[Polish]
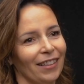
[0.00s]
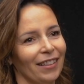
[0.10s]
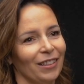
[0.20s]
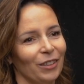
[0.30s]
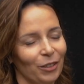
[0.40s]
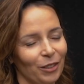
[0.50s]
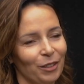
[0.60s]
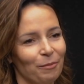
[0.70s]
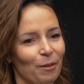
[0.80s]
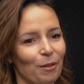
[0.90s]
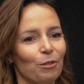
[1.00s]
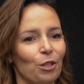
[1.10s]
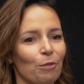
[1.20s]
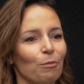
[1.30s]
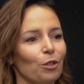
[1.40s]
E, no, powiem
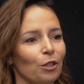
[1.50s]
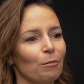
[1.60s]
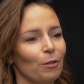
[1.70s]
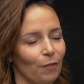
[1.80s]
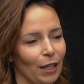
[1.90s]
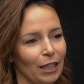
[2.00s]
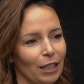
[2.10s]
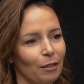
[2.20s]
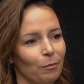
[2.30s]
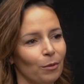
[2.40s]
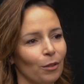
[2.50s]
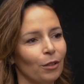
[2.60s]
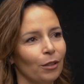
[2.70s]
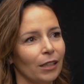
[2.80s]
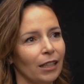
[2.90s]
szczerze, że początki były fajne,
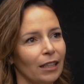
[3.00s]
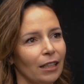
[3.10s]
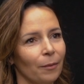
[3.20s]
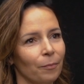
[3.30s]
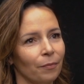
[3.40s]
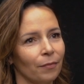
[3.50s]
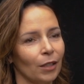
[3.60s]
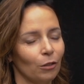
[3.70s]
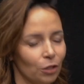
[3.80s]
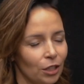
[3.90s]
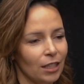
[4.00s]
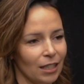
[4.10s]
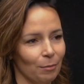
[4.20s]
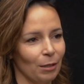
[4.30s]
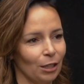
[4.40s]
bo ja mm, od
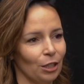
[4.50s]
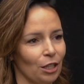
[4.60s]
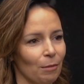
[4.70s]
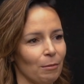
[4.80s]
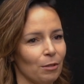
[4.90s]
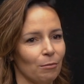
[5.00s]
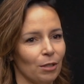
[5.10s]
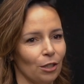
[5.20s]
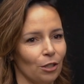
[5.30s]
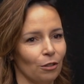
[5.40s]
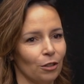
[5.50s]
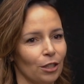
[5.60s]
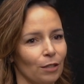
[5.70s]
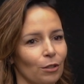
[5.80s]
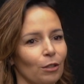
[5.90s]
dziecka praktycznie mam z tym
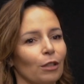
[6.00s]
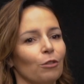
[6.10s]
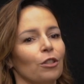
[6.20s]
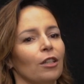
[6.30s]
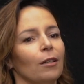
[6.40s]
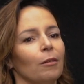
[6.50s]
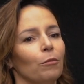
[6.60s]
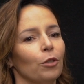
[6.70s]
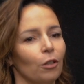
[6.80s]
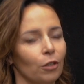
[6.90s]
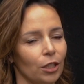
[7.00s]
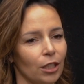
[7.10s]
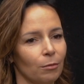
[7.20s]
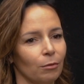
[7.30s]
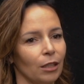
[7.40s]
styczność, ze względu na to, że mój
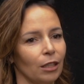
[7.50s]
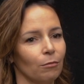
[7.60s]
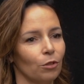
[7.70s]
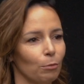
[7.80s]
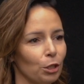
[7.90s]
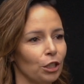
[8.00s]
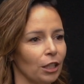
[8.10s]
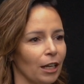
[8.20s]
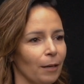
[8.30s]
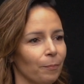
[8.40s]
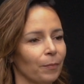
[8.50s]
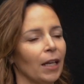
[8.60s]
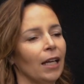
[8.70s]
ojciec był takim rzemieślnikiem,